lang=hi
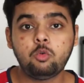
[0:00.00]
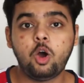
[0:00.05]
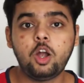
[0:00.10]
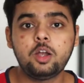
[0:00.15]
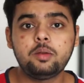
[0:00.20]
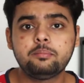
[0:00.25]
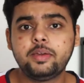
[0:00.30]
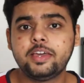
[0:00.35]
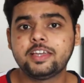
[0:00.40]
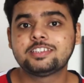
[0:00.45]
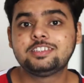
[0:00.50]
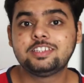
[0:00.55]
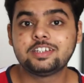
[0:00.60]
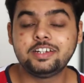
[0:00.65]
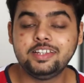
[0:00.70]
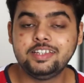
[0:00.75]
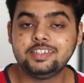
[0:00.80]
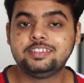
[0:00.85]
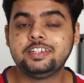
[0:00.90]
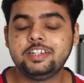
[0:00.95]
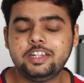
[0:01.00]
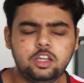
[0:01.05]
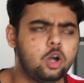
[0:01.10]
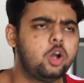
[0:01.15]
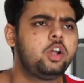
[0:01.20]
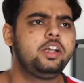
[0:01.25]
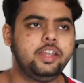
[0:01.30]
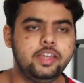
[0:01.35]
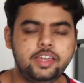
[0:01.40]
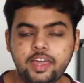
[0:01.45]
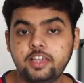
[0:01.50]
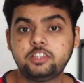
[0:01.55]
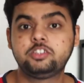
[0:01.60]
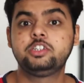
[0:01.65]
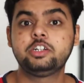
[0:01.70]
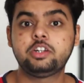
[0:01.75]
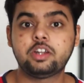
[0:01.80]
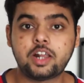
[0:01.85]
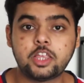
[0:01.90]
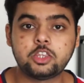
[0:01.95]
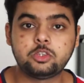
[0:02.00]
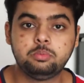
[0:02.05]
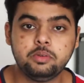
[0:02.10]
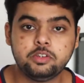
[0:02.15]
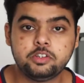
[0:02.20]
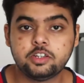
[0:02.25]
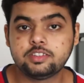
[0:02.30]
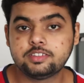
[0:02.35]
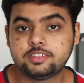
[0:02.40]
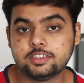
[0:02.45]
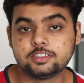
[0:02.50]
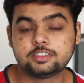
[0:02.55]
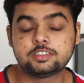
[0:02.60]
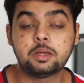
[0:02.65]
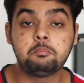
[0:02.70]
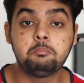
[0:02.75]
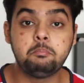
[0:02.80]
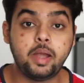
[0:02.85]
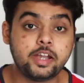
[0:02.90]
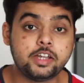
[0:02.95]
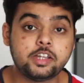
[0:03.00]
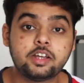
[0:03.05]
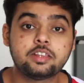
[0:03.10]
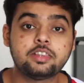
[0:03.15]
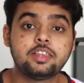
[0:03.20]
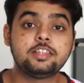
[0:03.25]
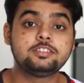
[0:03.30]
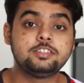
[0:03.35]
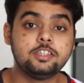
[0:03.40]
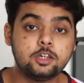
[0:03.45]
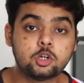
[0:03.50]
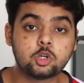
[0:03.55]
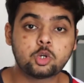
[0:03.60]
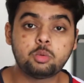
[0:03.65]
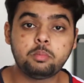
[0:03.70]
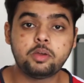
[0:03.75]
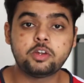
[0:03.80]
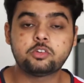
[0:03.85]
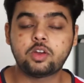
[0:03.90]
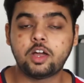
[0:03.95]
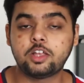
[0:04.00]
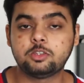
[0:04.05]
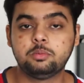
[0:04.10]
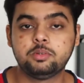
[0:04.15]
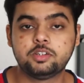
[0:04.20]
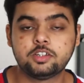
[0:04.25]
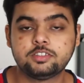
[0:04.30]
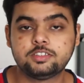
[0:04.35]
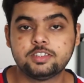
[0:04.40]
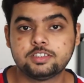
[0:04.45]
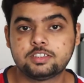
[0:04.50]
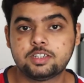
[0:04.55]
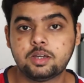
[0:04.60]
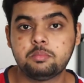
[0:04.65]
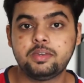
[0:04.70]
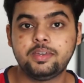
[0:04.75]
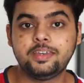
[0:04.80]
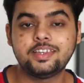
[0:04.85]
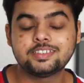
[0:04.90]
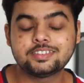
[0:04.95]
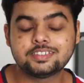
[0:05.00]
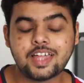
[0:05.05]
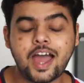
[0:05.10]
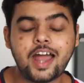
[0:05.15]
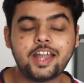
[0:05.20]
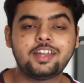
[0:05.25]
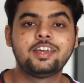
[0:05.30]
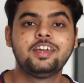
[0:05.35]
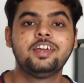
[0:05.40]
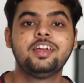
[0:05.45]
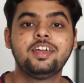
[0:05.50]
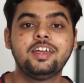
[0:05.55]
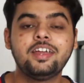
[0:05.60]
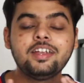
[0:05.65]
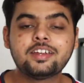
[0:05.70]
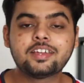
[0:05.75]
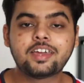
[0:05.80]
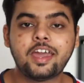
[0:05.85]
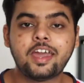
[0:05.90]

वॉट मेक्स द डीसीटी और डीएसजी ट्रांसमिशन सिस्टम बेटर देन सिंक्रोमेश ट्रांसमिशन सिस्टम इज दैट इट